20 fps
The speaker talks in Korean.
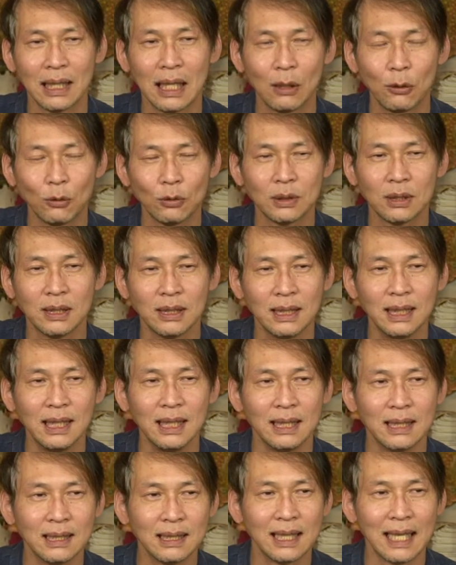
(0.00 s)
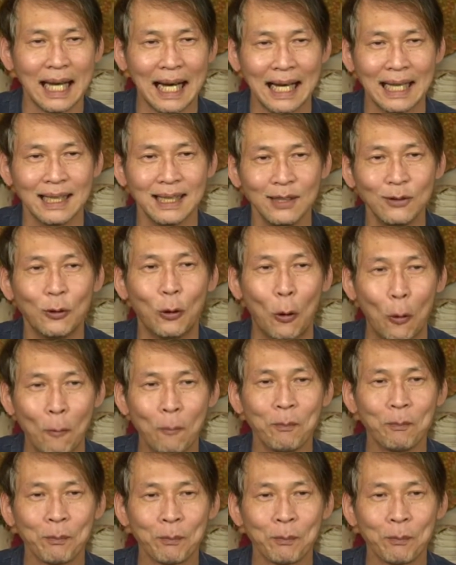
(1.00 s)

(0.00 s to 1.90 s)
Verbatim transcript: 따로 선이 있는 게 아니고.